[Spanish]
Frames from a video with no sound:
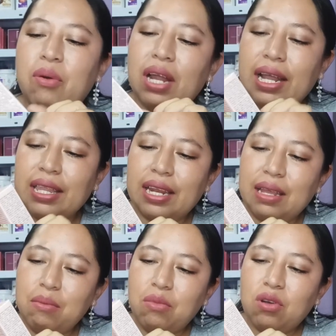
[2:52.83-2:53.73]
Por acá
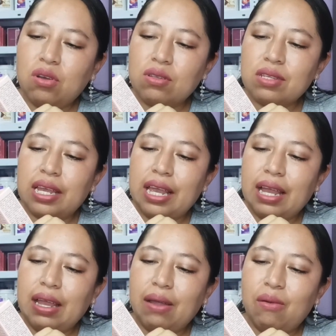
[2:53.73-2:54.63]
tenemos
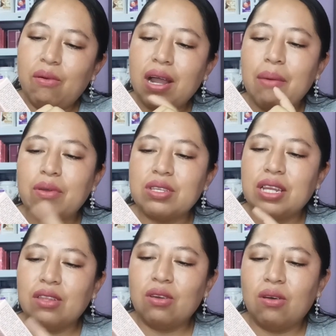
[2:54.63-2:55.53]
eh, un
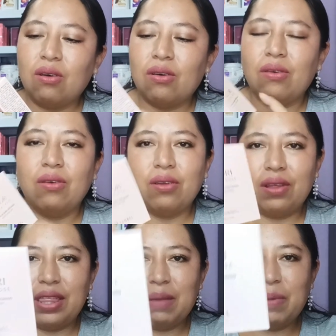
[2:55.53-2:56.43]
jaboncito
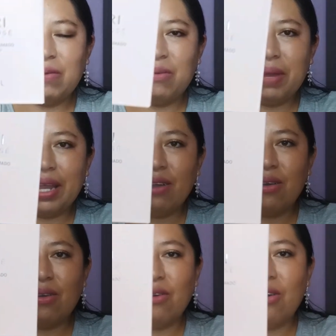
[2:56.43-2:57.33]
de perfume
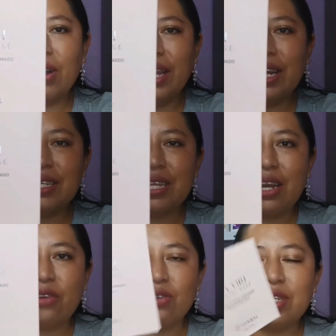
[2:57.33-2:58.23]
Cori
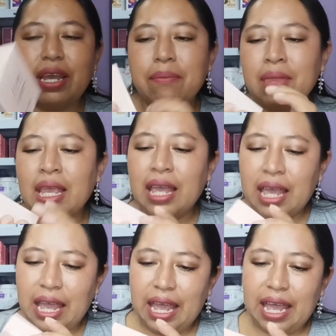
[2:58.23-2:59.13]
Cristal Rosé.
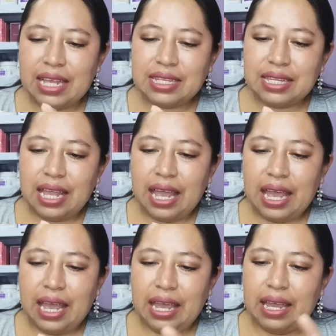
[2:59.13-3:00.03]

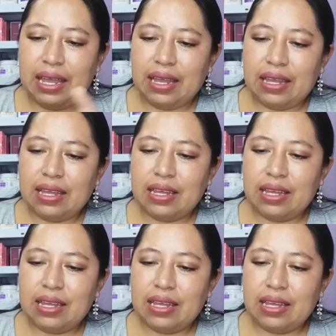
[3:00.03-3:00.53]
Este,